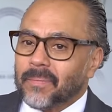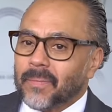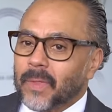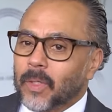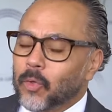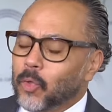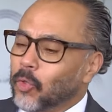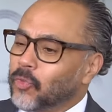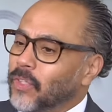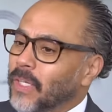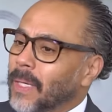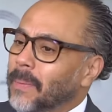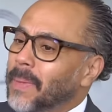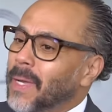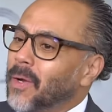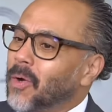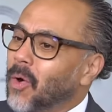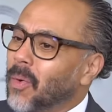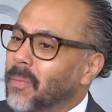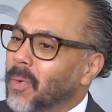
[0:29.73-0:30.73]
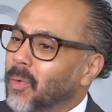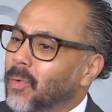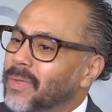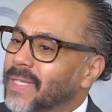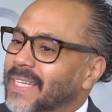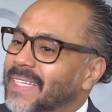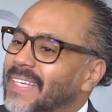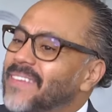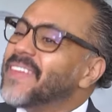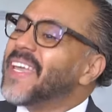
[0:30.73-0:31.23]
no sirven como
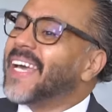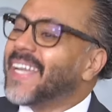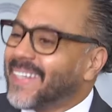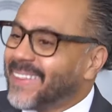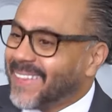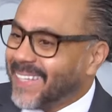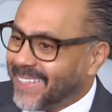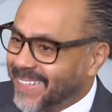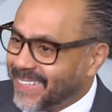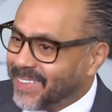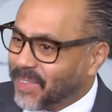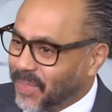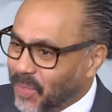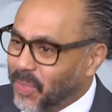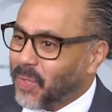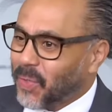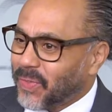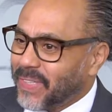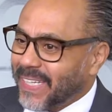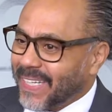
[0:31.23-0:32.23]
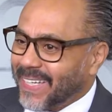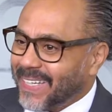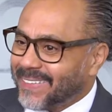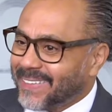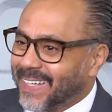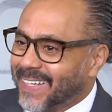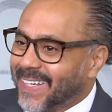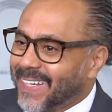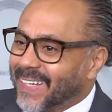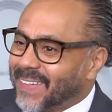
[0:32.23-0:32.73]
una divierta de todos los
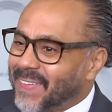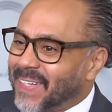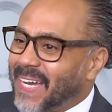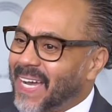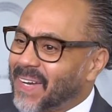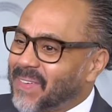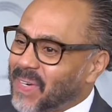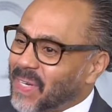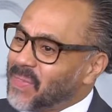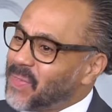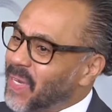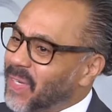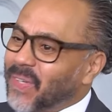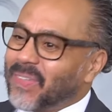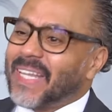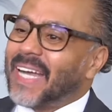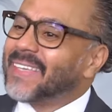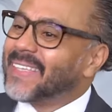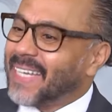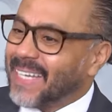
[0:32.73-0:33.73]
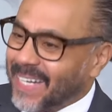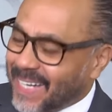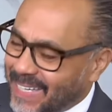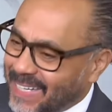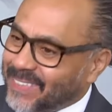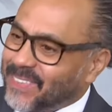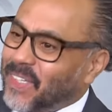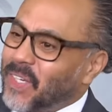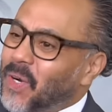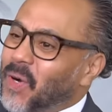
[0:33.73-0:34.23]
días. Cuando ellos dan
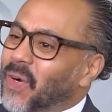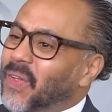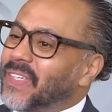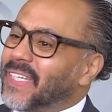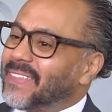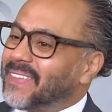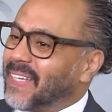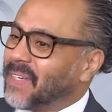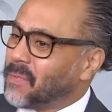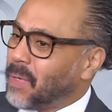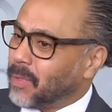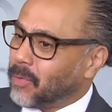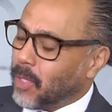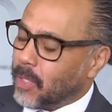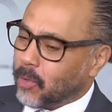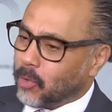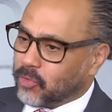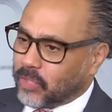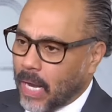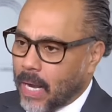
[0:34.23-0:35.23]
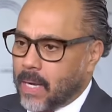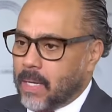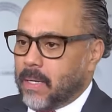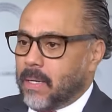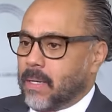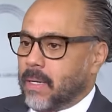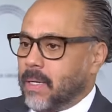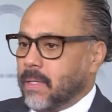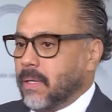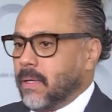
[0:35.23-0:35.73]
declaraciones y cuando ellos
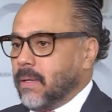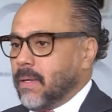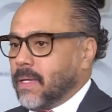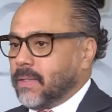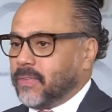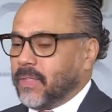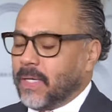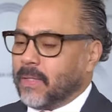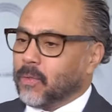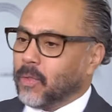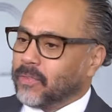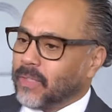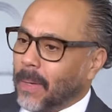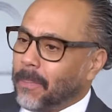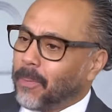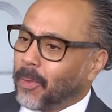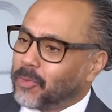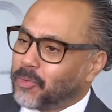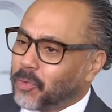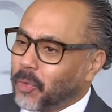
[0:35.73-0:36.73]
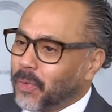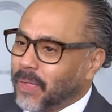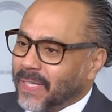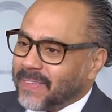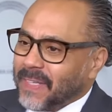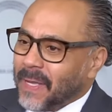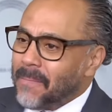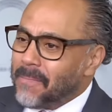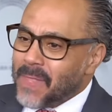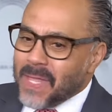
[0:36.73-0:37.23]
salen ahí haciendo esas
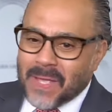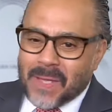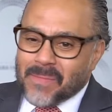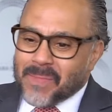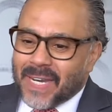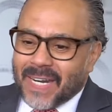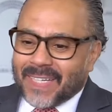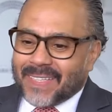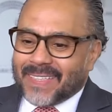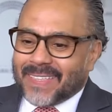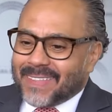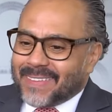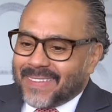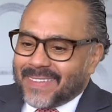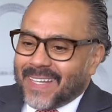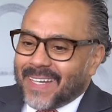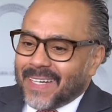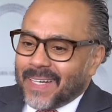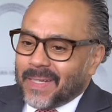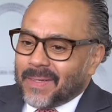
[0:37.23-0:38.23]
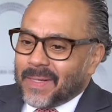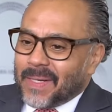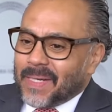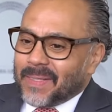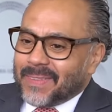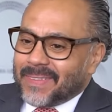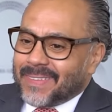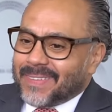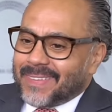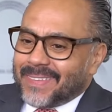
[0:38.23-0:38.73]
posturas, mira,
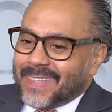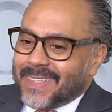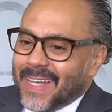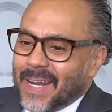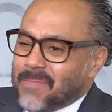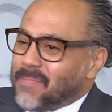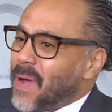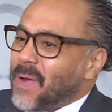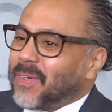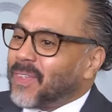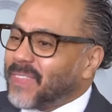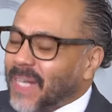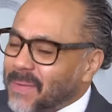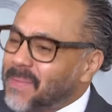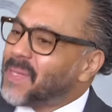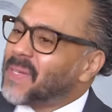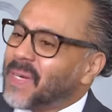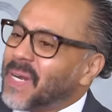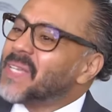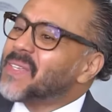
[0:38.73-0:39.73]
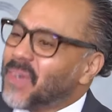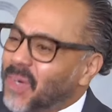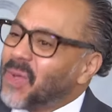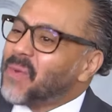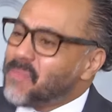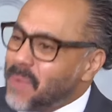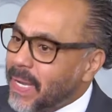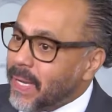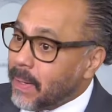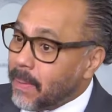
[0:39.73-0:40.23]
el pueblo salvadoreño
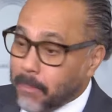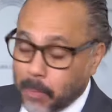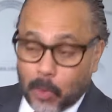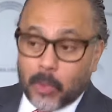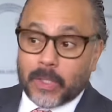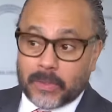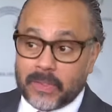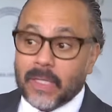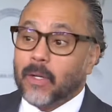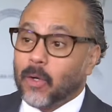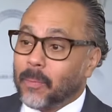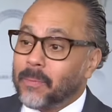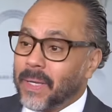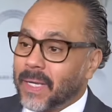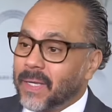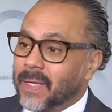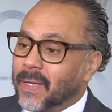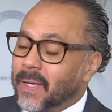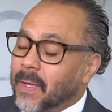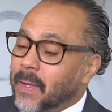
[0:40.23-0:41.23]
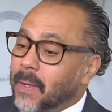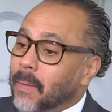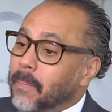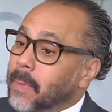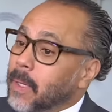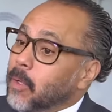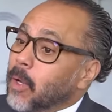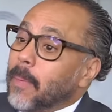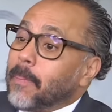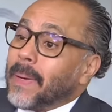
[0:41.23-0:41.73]
los ve, porque sí los ve,
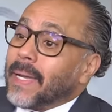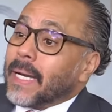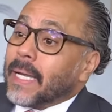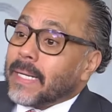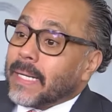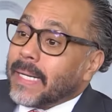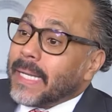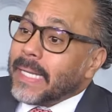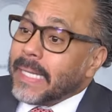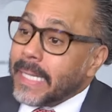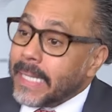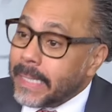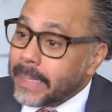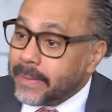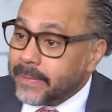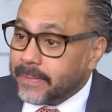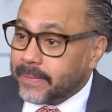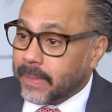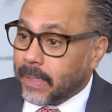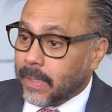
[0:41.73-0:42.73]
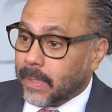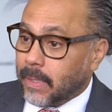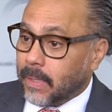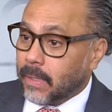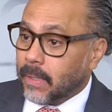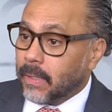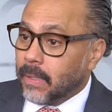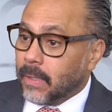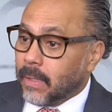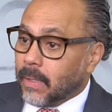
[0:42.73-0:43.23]
pero es para reírse.
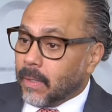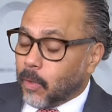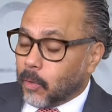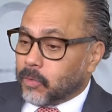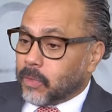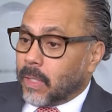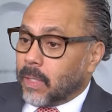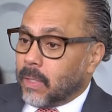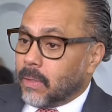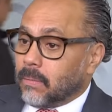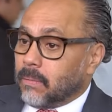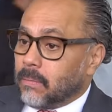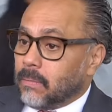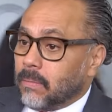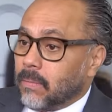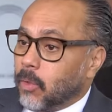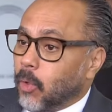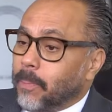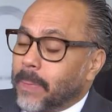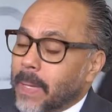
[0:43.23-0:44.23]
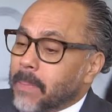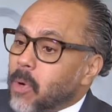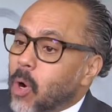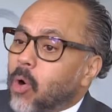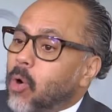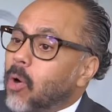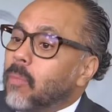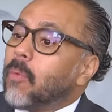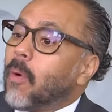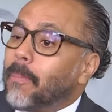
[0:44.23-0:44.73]
O sea, los
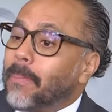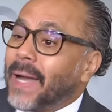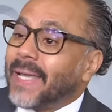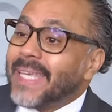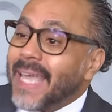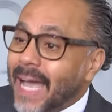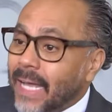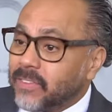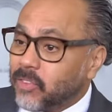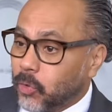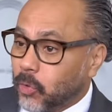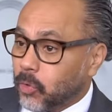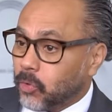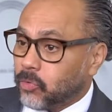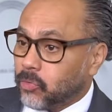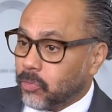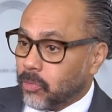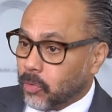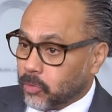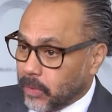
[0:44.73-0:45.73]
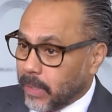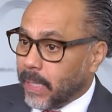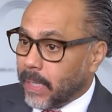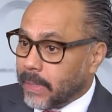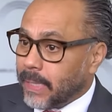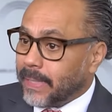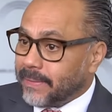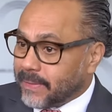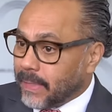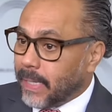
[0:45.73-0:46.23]
vemos como payasos, o sea,
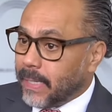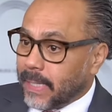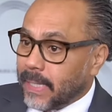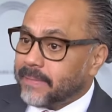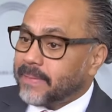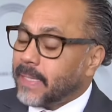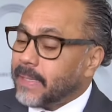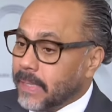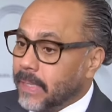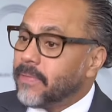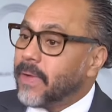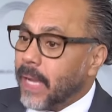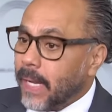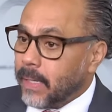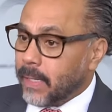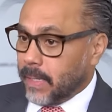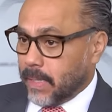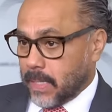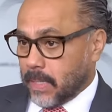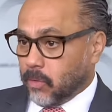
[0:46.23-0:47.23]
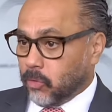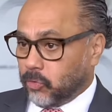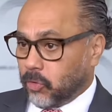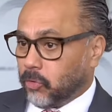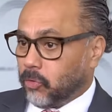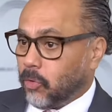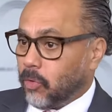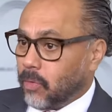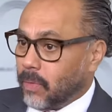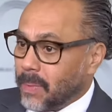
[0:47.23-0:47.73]
en ese, nivel es que
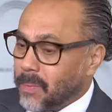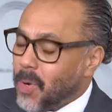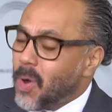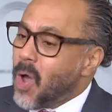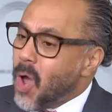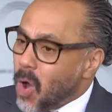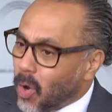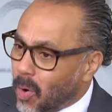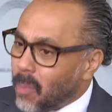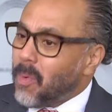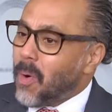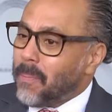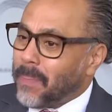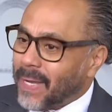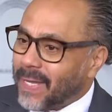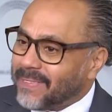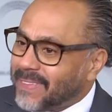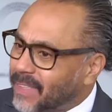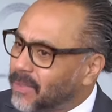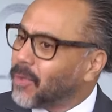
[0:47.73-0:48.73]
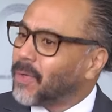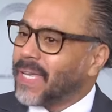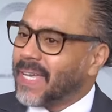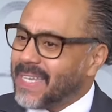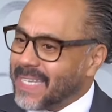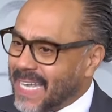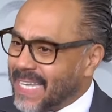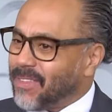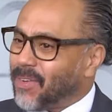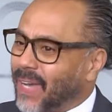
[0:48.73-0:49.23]
nosotros lo vemos, como un payasito
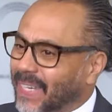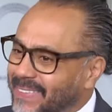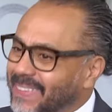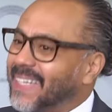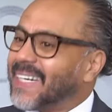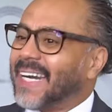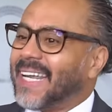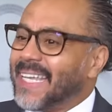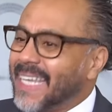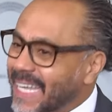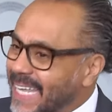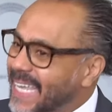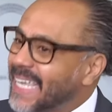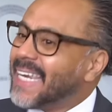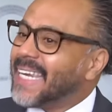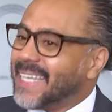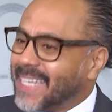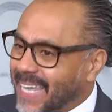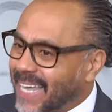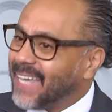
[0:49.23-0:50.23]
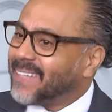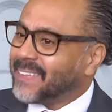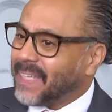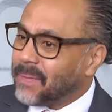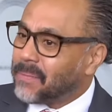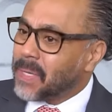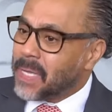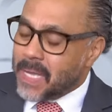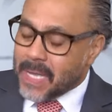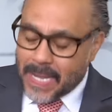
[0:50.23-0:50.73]
que, nos hace reír y que
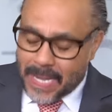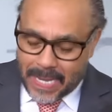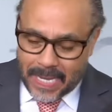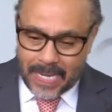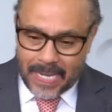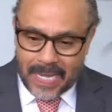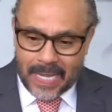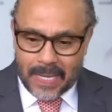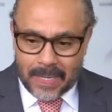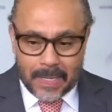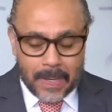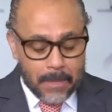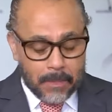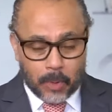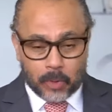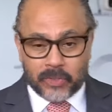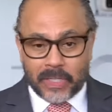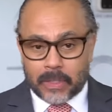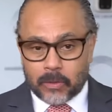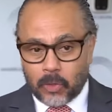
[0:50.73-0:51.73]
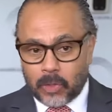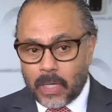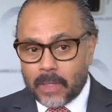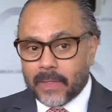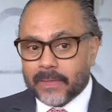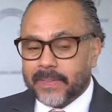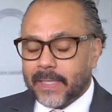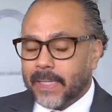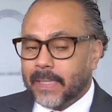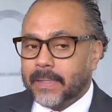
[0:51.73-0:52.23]
hacen, eh, que por cierto ya
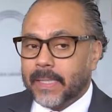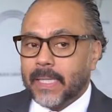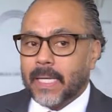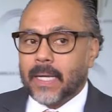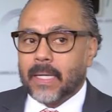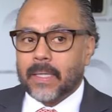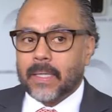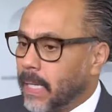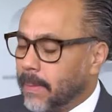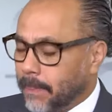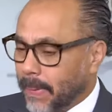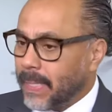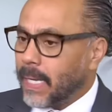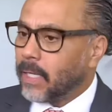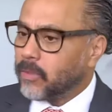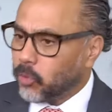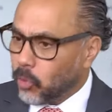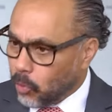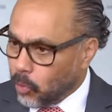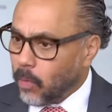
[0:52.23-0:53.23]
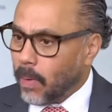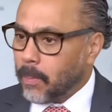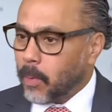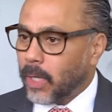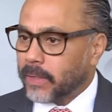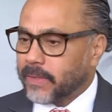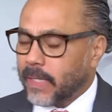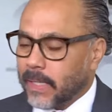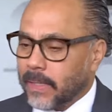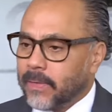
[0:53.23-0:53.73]
va a ser el día payaso, lo
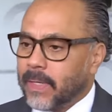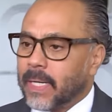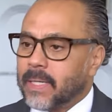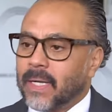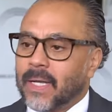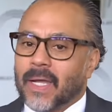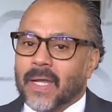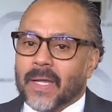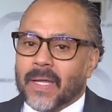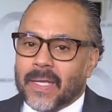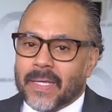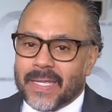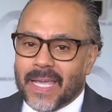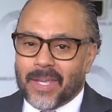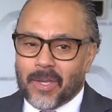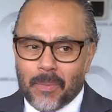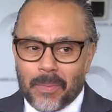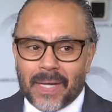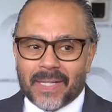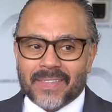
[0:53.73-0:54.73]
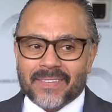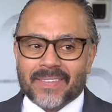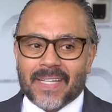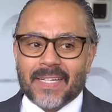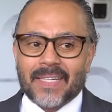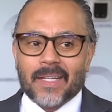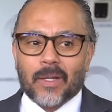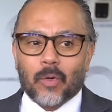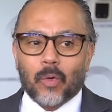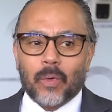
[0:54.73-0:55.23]
vamos a celebrar y ellos van a
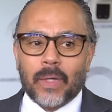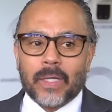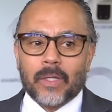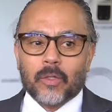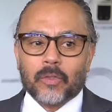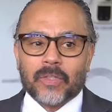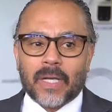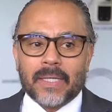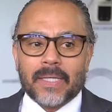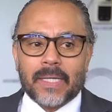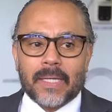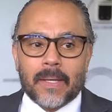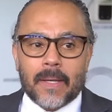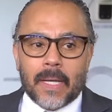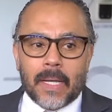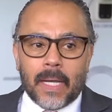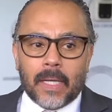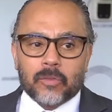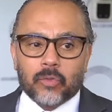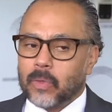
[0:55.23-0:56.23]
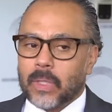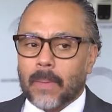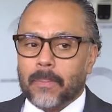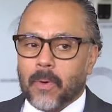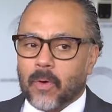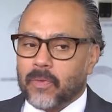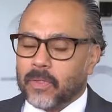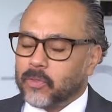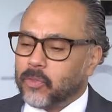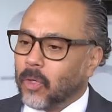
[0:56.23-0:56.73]
estar incluidos ahí. Es una
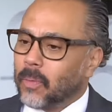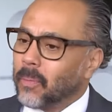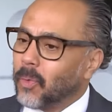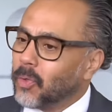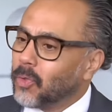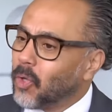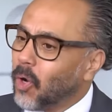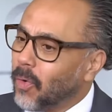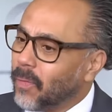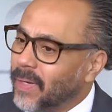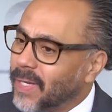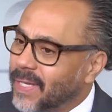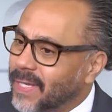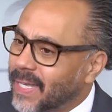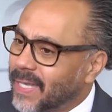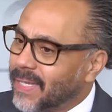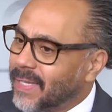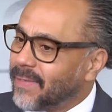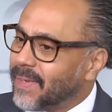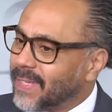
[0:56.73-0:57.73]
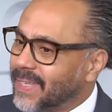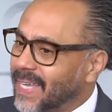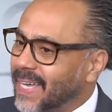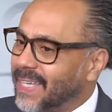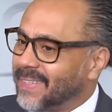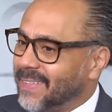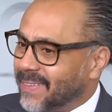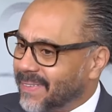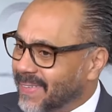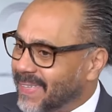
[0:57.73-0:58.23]
profesión muy noble que de
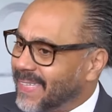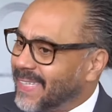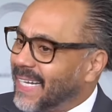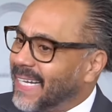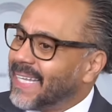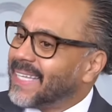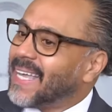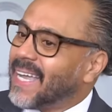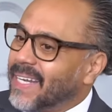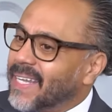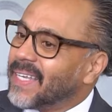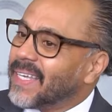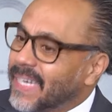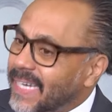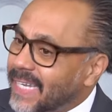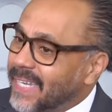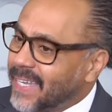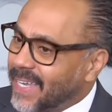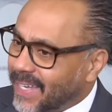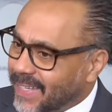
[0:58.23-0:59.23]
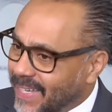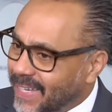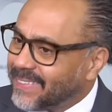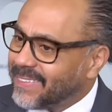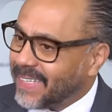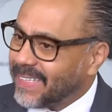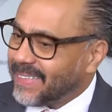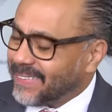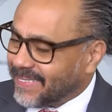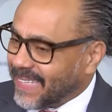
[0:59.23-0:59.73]
verdad le da alegría y
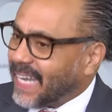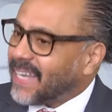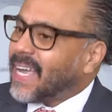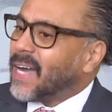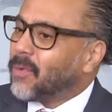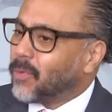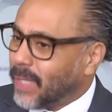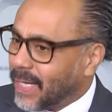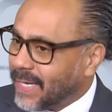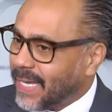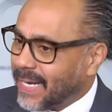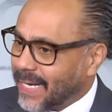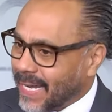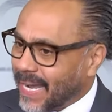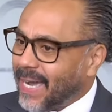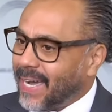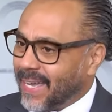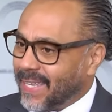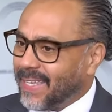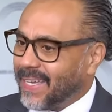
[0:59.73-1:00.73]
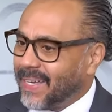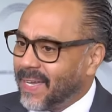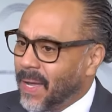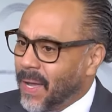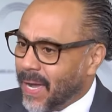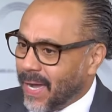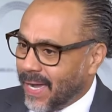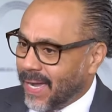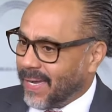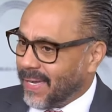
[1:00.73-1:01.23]
hace, saca una carcajada
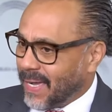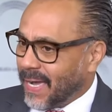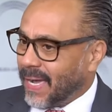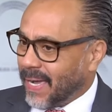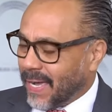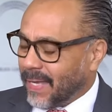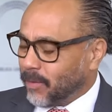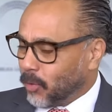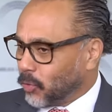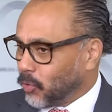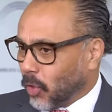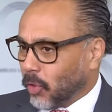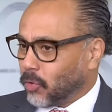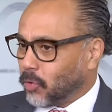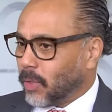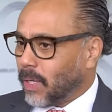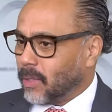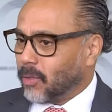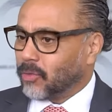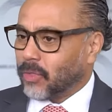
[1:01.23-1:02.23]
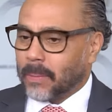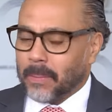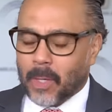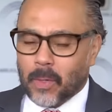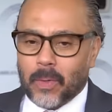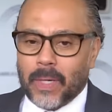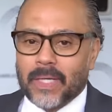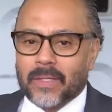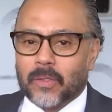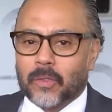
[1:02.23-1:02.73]
a, a, nosotros, a los
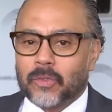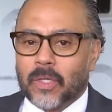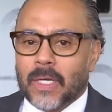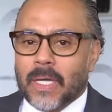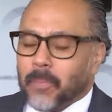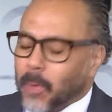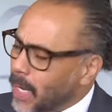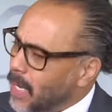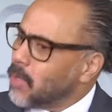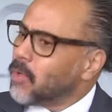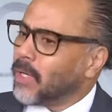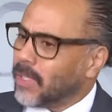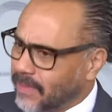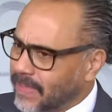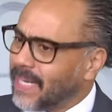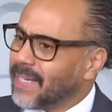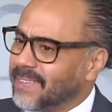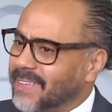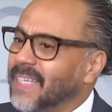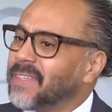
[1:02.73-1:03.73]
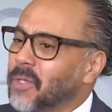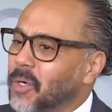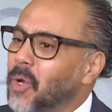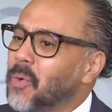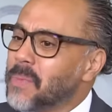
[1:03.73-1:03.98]
salvadoreños. Pues ellos están haciendo lo